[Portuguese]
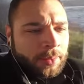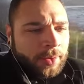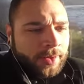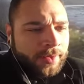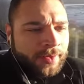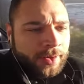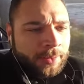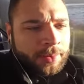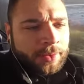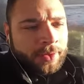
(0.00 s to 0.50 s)
por
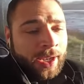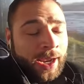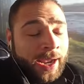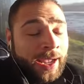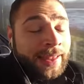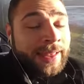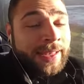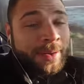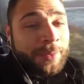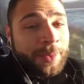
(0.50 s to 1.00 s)
exemplo, o que a
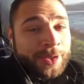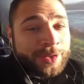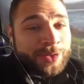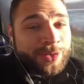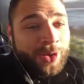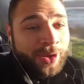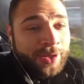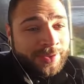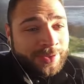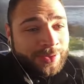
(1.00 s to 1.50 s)
galera mais
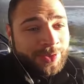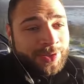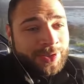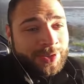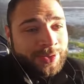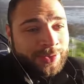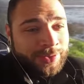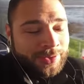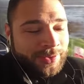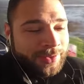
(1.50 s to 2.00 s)
gosta,
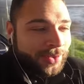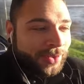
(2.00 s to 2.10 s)
os